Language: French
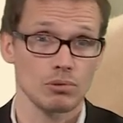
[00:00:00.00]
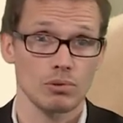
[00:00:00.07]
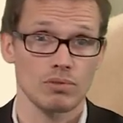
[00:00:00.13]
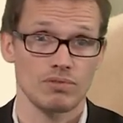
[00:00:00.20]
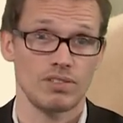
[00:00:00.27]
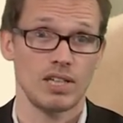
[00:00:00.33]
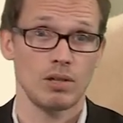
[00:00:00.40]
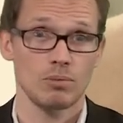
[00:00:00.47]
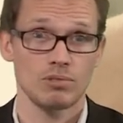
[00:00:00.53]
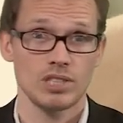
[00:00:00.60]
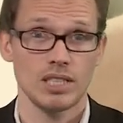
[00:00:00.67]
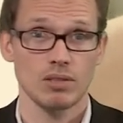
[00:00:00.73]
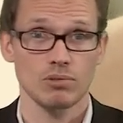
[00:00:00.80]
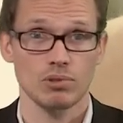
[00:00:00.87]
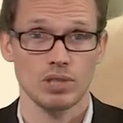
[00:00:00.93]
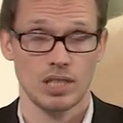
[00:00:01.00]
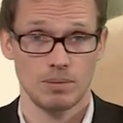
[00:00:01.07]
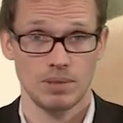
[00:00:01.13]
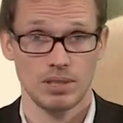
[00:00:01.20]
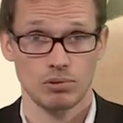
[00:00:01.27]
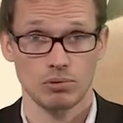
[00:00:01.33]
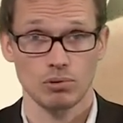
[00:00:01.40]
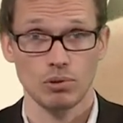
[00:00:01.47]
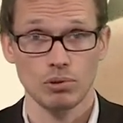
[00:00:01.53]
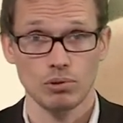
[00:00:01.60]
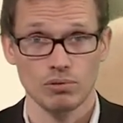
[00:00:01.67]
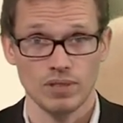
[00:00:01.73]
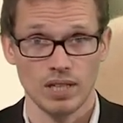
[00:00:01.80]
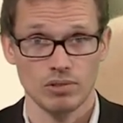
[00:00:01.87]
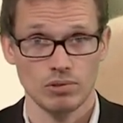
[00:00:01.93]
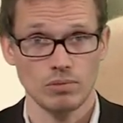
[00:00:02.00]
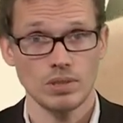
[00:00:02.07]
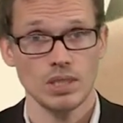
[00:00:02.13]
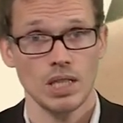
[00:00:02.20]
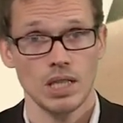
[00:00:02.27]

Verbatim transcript: fait l'objet entre guillemets d'une reconversion.